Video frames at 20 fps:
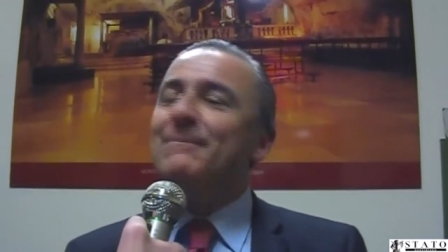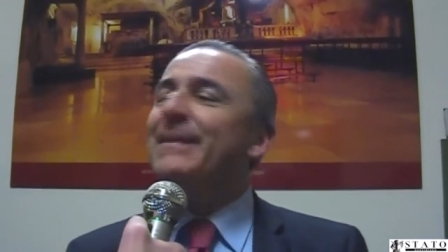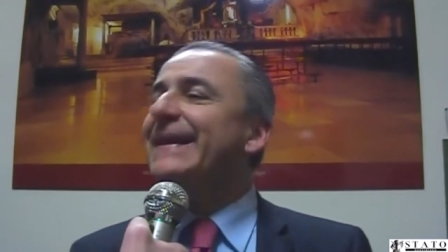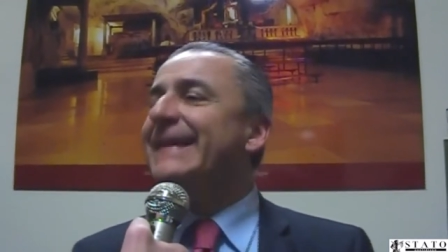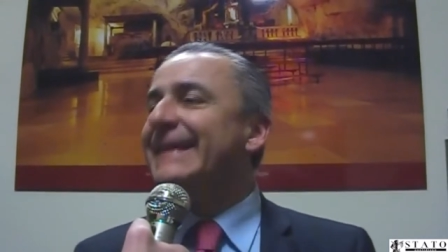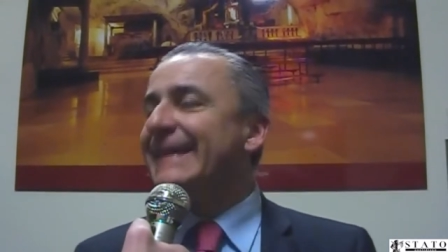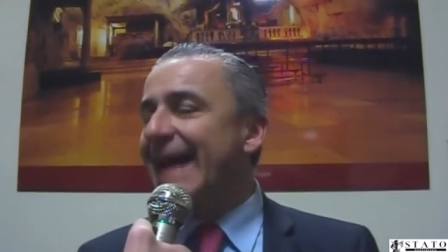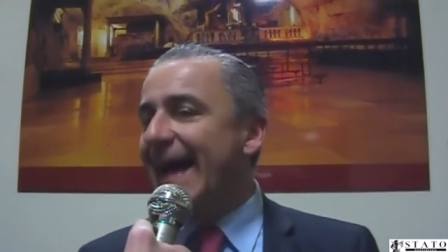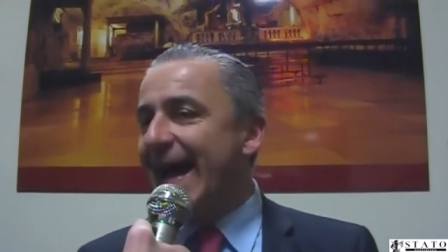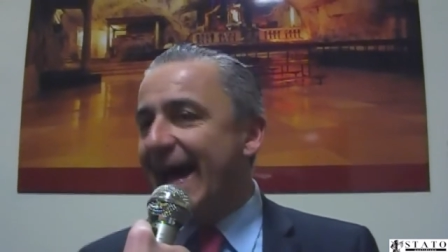
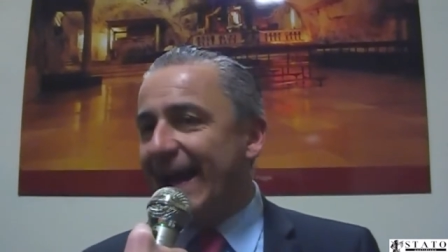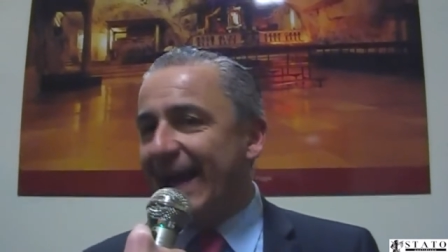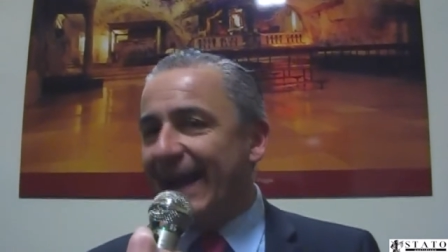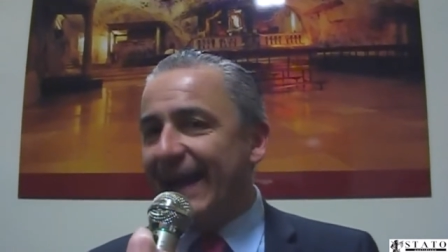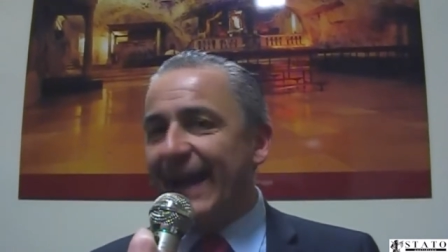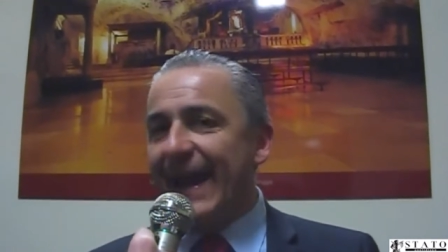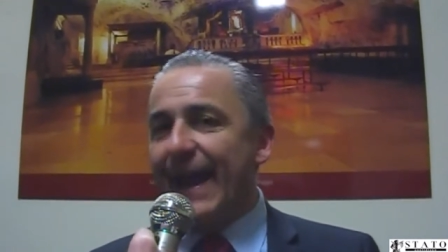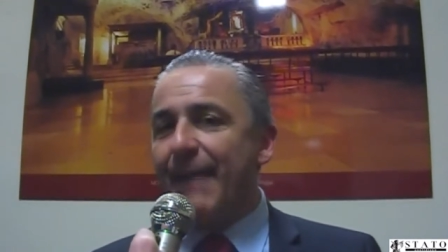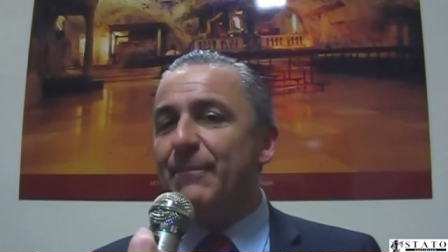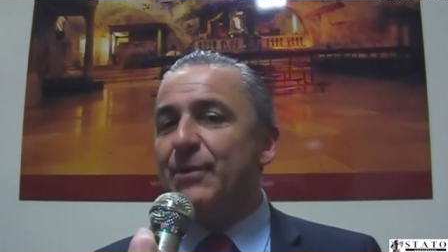
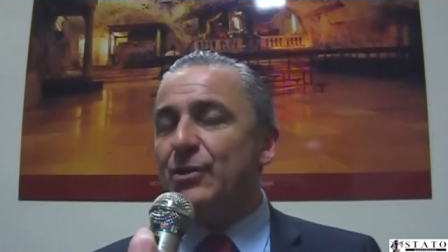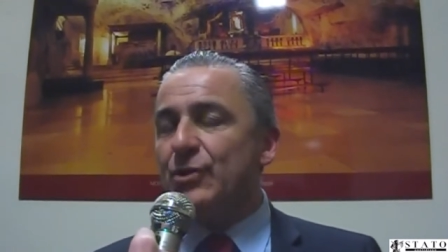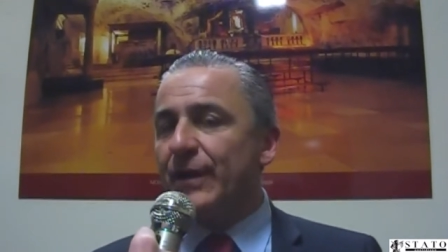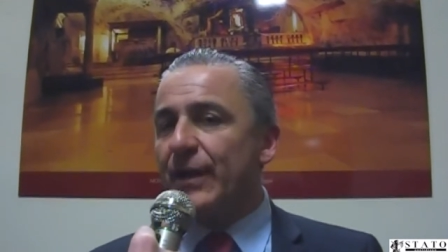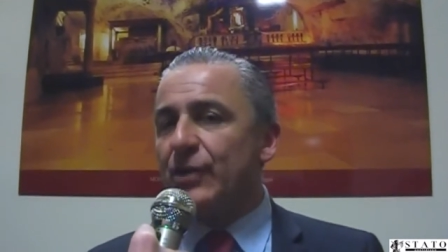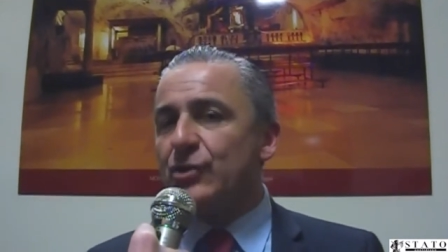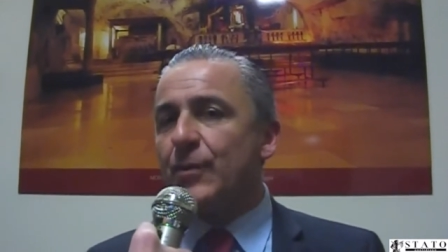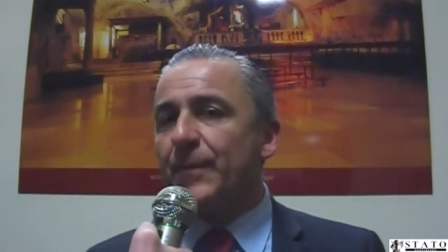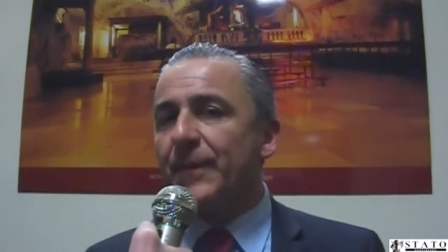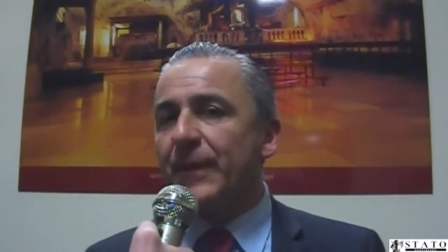brindare e
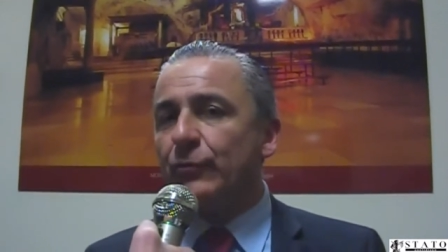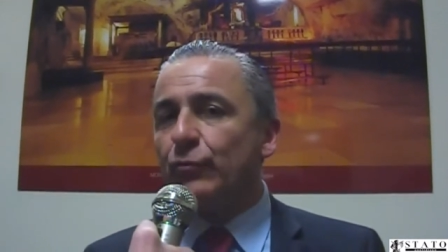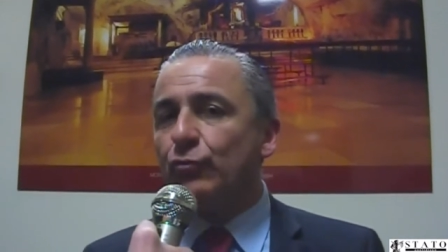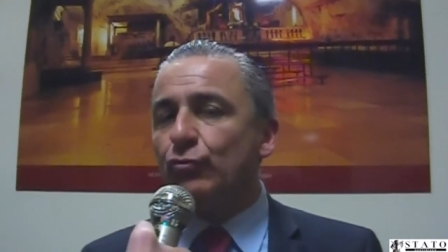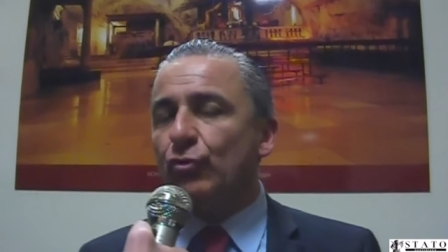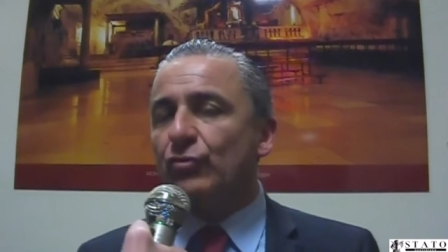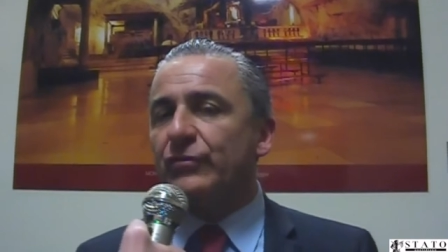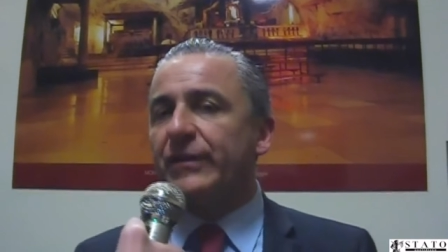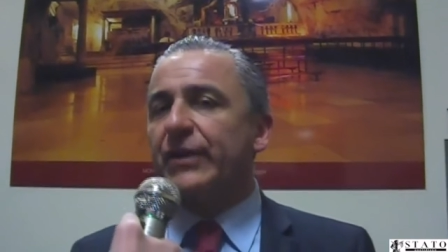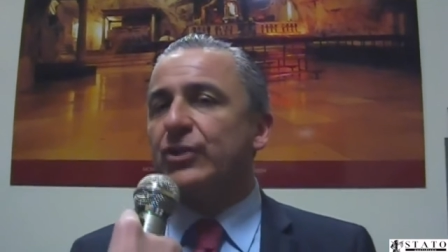bisogna
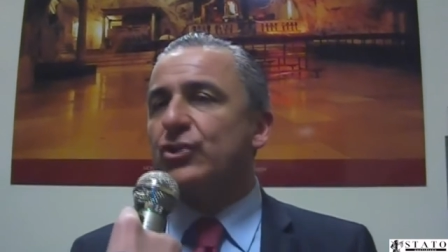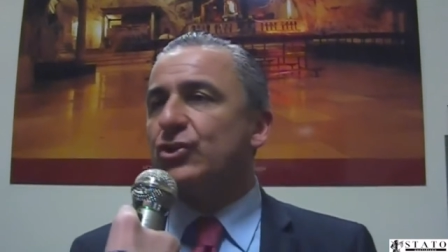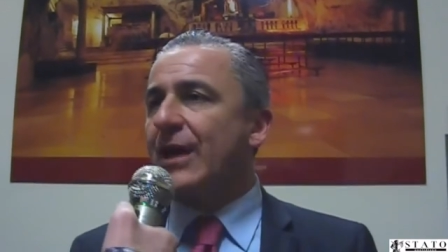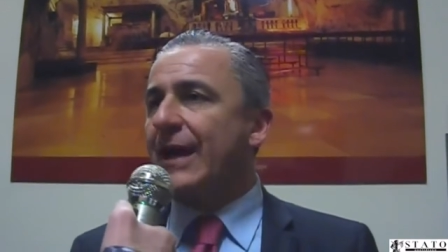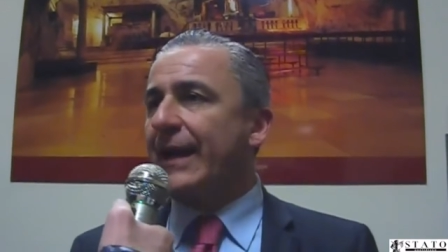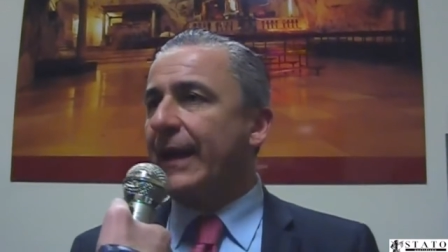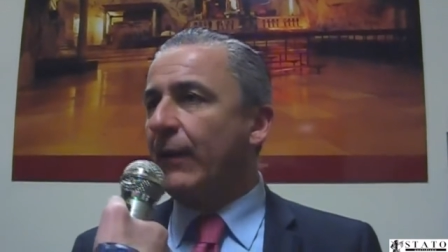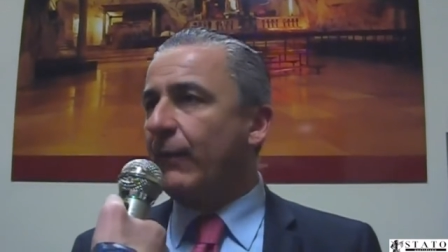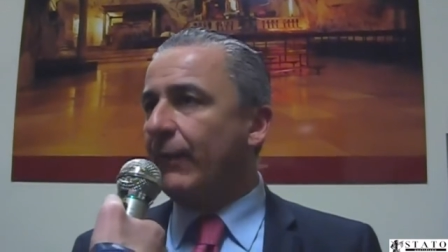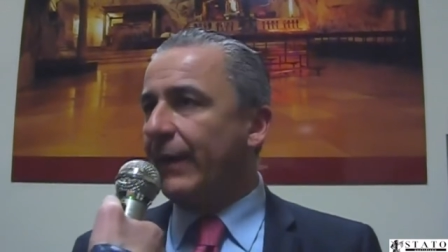soprattutto
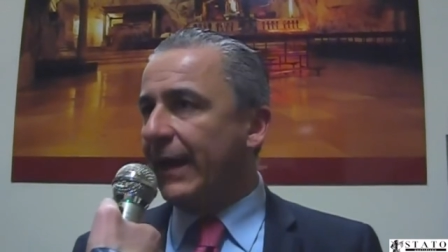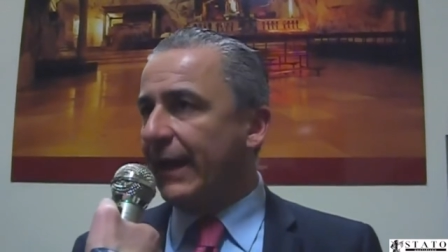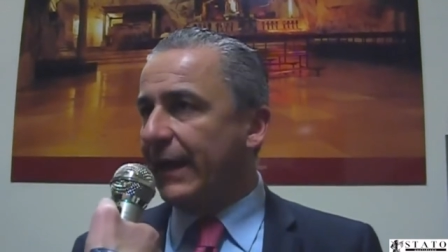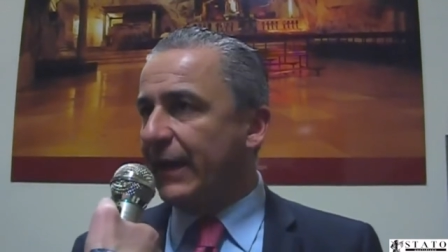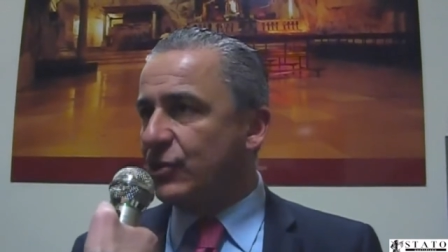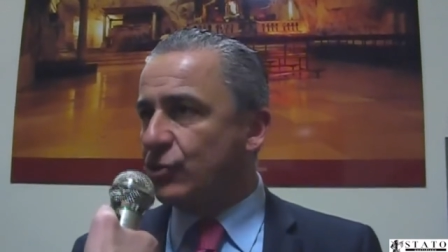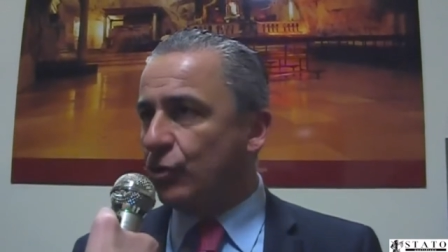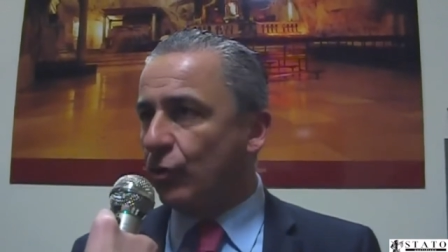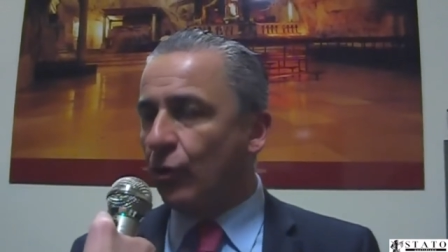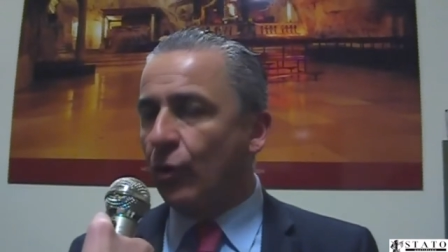tracciare quelle
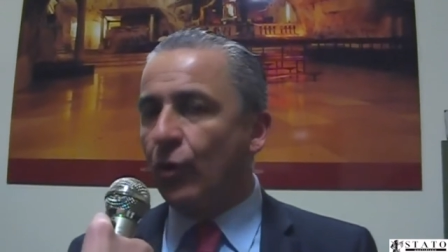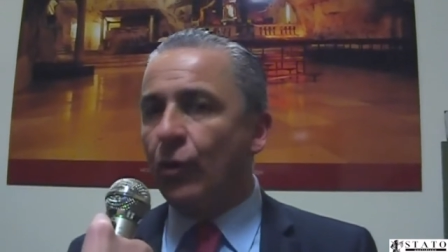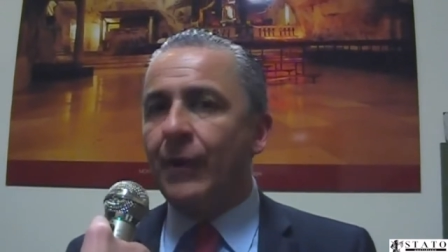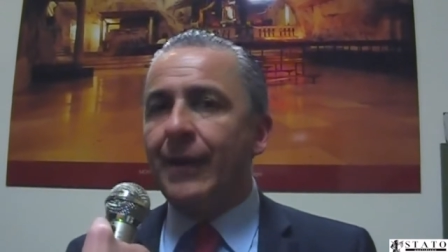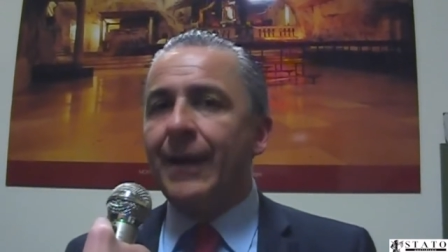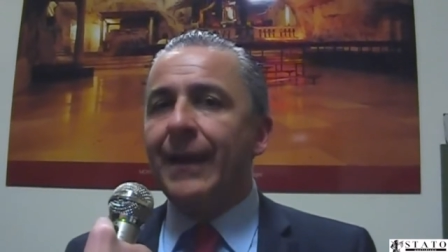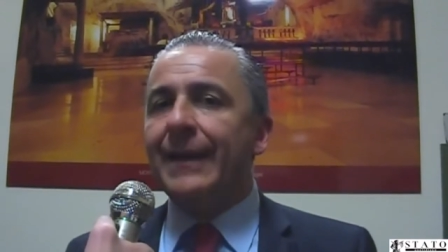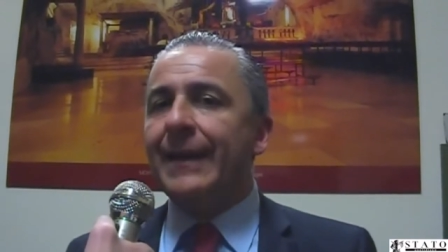che sono